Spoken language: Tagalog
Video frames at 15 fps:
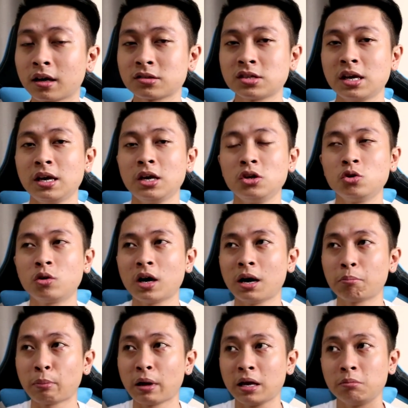Kasi yung
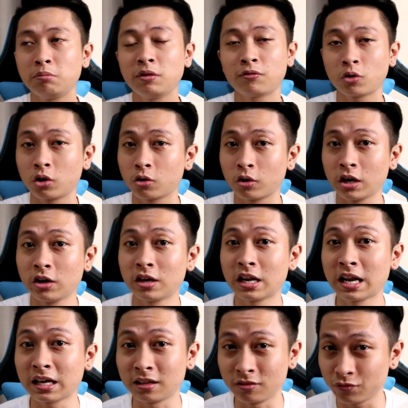upline before ko na yun
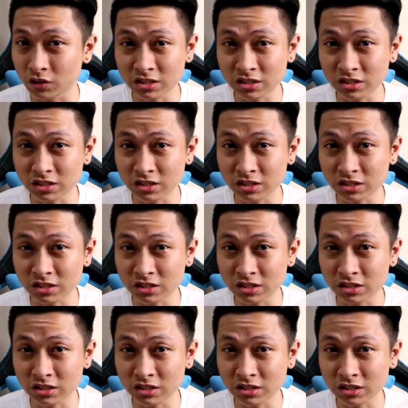na, nag,